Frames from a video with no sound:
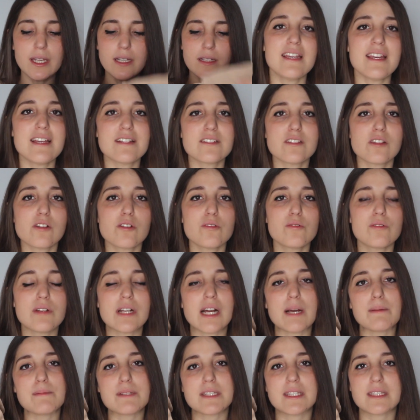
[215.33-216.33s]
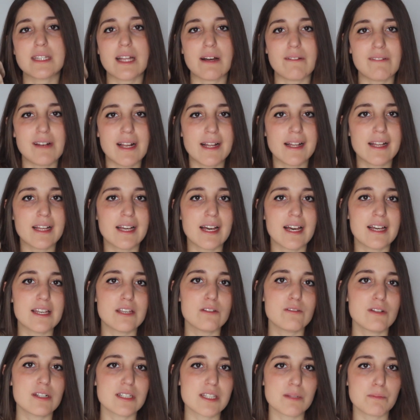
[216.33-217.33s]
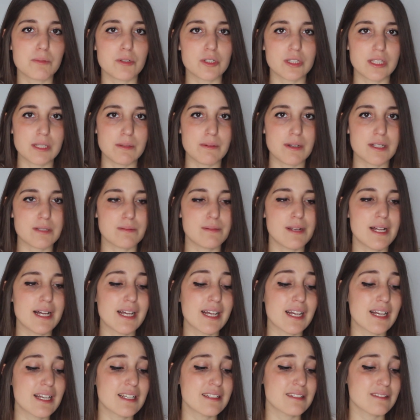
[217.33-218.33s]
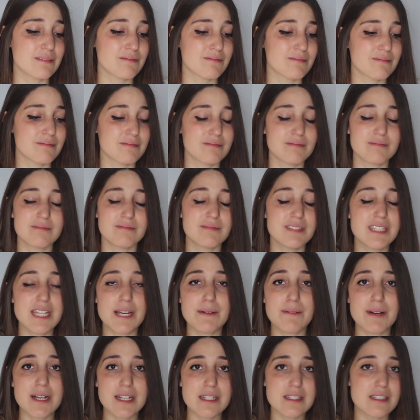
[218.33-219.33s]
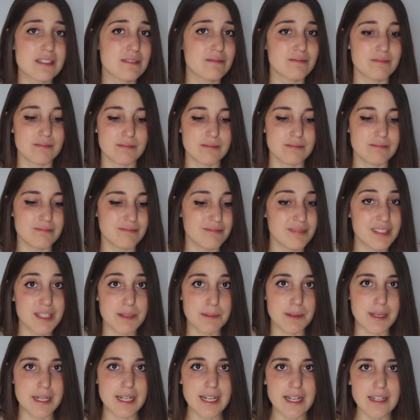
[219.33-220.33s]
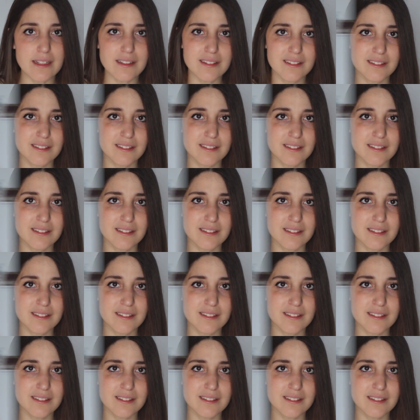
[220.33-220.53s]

Y esto con una camiseta blanca y unas deportivas blancas ya vas mm, divina.